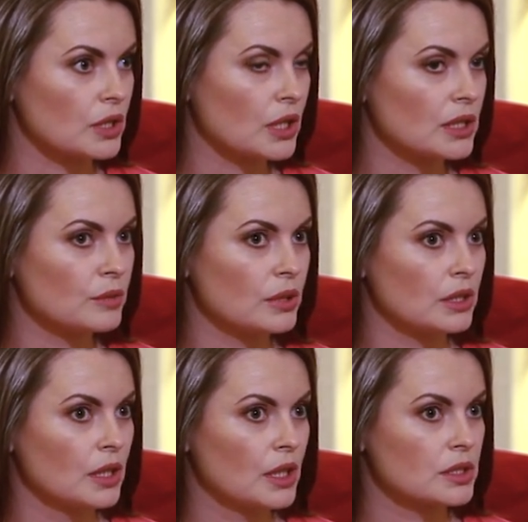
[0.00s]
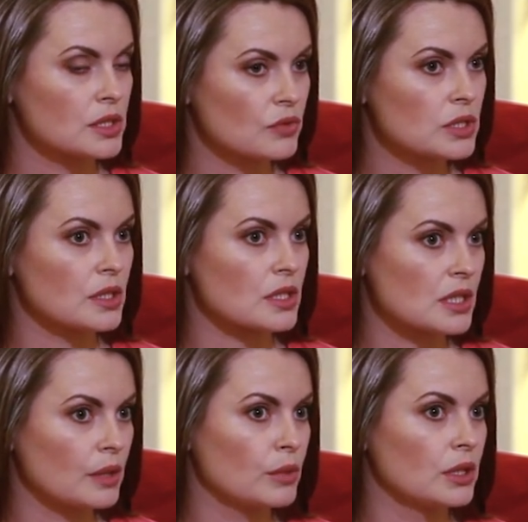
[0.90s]
да, либо действительно
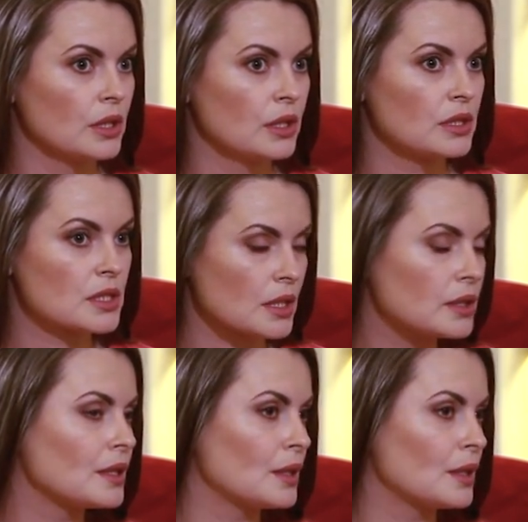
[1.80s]
самый ценный